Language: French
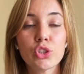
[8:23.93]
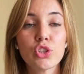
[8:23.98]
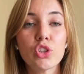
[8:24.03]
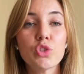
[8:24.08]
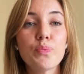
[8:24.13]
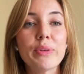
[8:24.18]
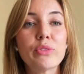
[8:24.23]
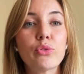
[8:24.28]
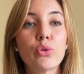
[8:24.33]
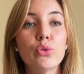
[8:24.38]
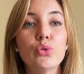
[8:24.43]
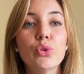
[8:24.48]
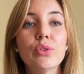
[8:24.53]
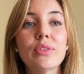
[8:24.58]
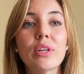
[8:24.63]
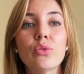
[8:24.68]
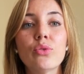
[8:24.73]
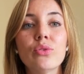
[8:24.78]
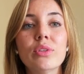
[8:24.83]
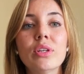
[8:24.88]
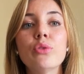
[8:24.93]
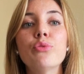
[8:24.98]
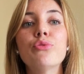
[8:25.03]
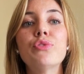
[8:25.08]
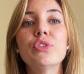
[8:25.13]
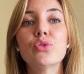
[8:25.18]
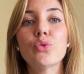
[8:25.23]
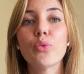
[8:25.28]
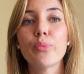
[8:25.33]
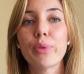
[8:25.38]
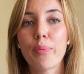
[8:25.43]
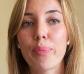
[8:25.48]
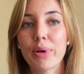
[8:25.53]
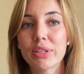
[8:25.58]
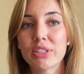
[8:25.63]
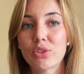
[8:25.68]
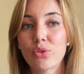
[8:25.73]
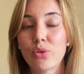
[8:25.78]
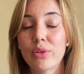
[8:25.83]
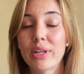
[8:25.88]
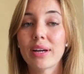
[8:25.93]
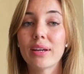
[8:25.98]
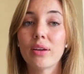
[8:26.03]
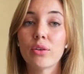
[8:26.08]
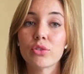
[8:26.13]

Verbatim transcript: chose parce que Dieu t'a donné une vision bien particulière.